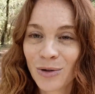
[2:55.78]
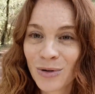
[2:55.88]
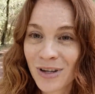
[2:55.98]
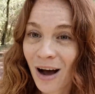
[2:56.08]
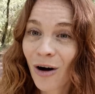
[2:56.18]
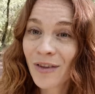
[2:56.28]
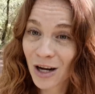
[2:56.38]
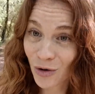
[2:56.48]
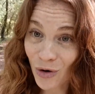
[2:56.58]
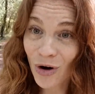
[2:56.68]
Tout ça en
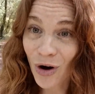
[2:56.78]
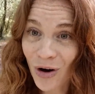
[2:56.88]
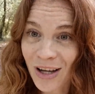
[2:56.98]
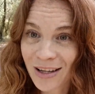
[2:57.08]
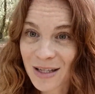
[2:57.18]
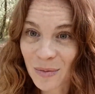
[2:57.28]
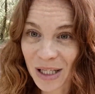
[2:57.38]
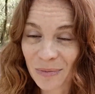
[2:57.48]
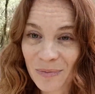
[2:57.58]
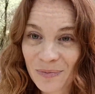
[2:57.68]
alliant corps et
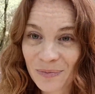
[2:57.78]
esprit.